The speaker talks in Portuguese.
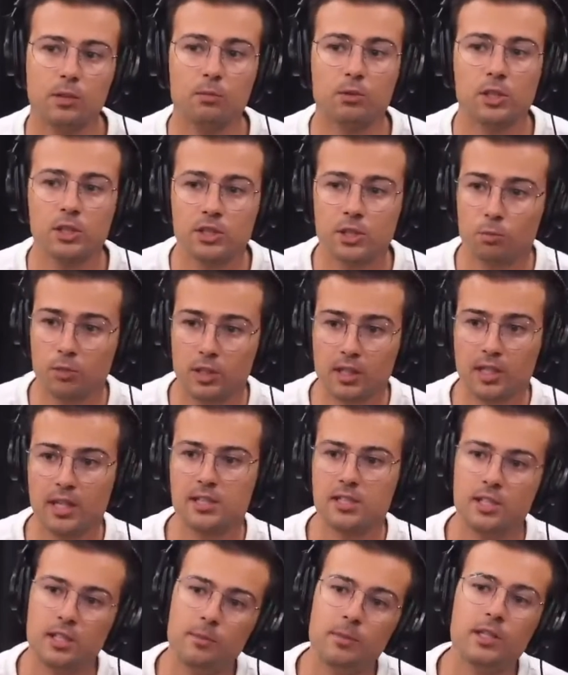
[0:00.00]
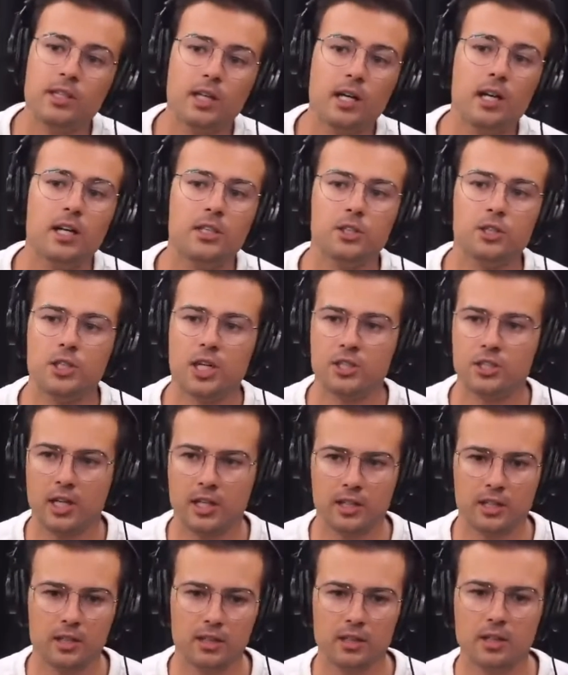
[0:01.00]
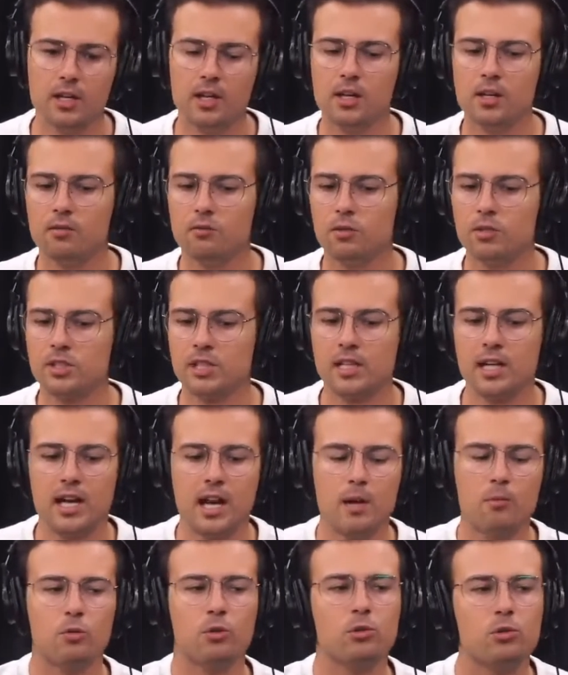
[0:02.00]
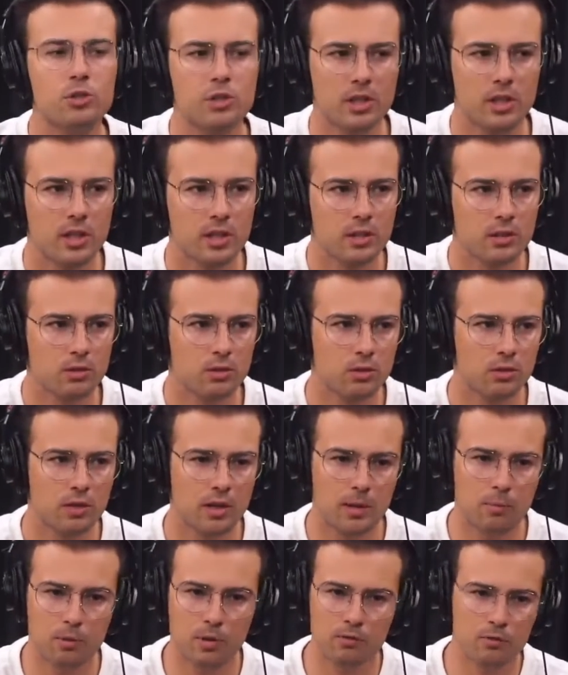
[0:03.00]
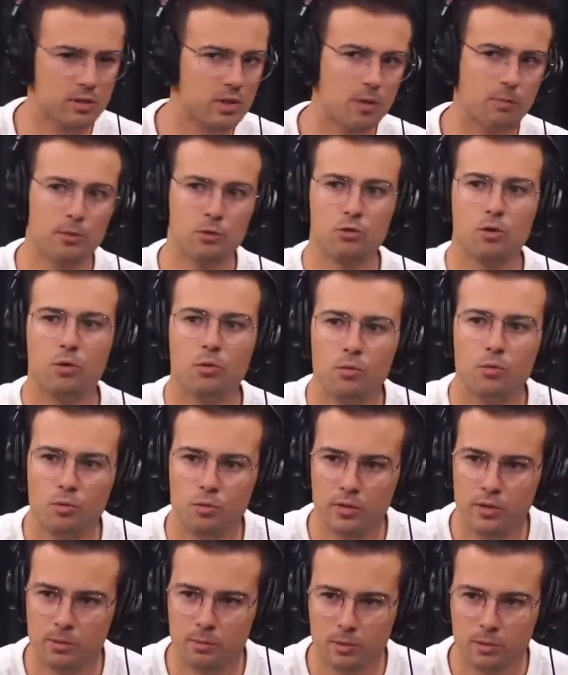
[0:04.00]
Muita gente tem muita crença limitante de achar que você ganhar muito dinheiro é porque você é uma pessoa ruim,